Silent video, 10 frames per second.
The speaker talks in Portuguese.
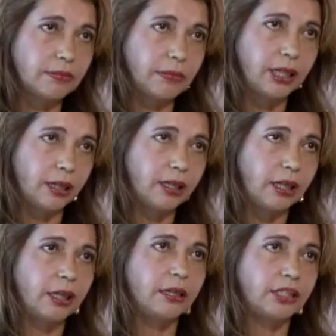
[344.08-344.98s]
que,
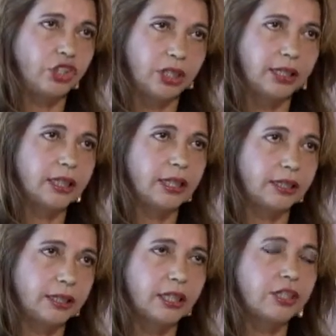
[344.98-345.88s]
que, que tinha esse,
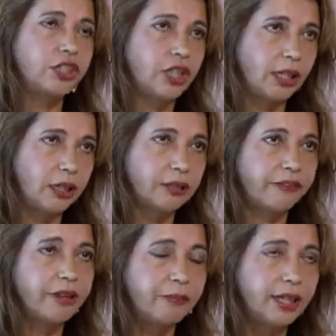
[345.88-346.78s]
esse gene na, na,
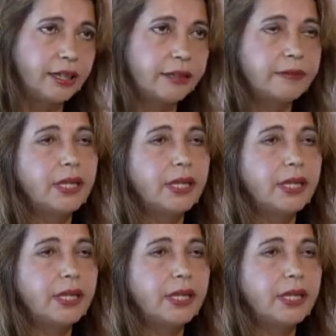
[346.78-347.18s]
família,